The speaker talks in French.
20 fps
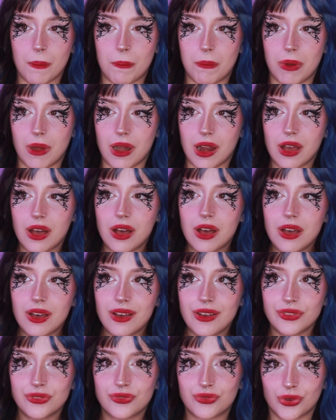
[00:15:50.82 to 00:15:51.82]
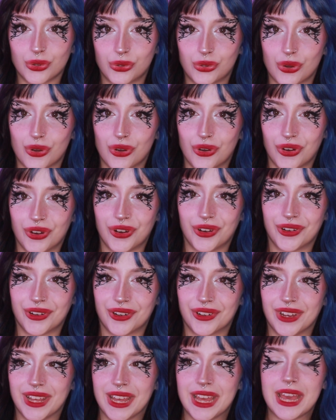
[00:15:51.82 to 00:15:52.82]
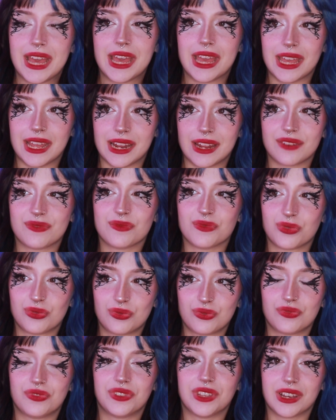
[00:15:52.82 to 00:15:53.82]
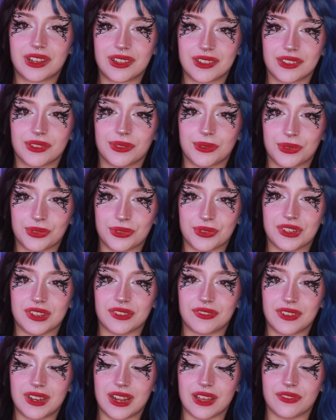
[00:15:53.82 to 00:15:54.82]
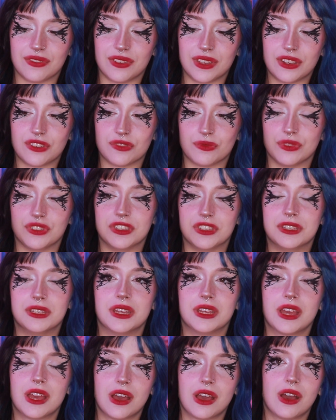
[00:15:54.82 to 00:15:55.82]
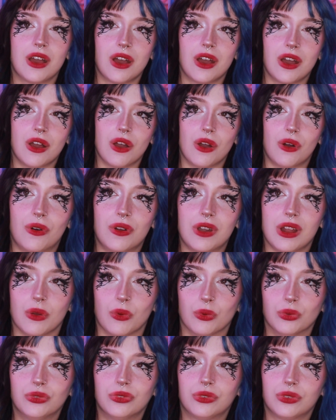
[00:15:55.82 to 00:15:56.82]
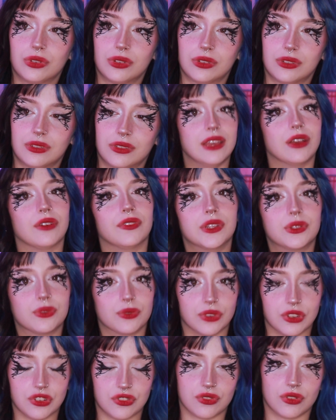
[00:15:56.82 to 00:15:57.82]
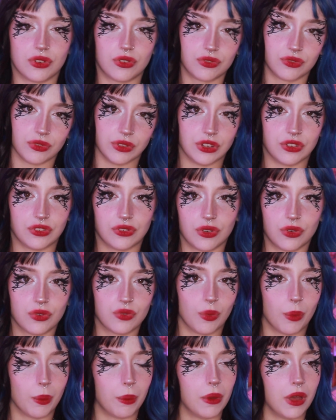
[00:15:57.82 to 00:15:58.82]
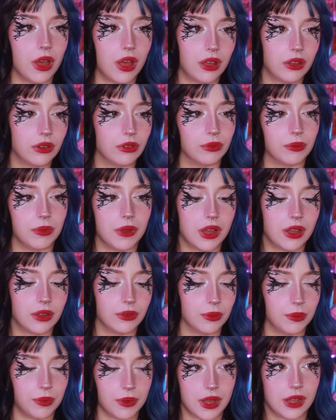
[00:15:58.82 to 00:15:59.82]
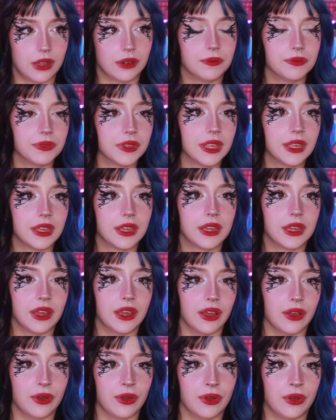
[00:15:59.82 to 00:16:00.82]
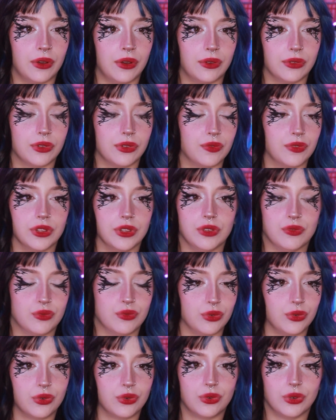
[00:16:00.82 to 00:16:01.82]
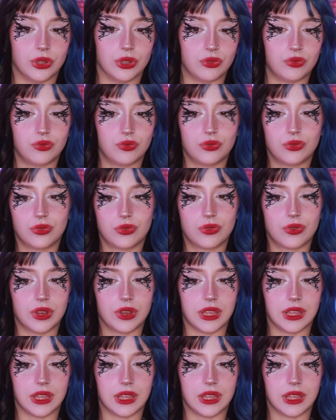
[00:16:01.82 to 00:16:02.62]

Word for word: plein de photos. Et là, je me souviens de ce que j'ai fait la veille. Et je me dis Oh la honte. Et en fait, on échange, on échange, on parle, on parle, on parle. Euh, on s'envoie des vocaux et tout.